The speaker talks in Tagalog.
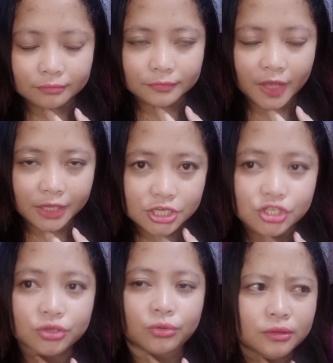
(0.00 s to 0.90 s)
eh,
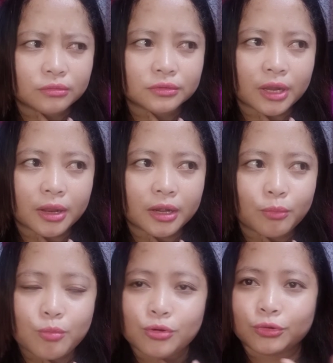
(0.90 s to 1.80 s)
issue,
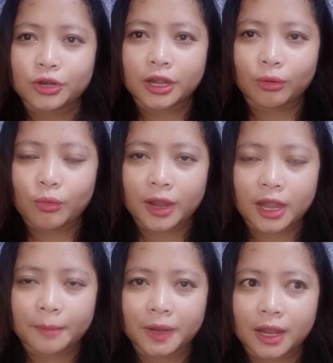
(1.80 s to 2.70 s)
nabubulunan ako kala,
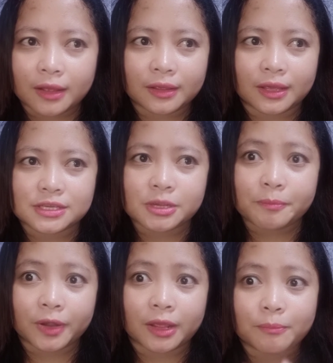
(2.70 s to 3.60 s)
palagi,
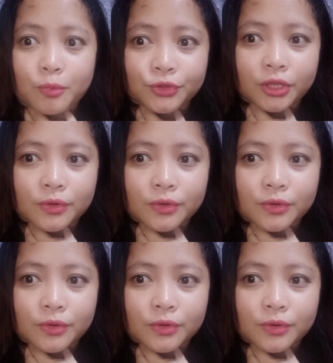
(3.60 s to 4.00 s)
siyempre, pumunta ko sa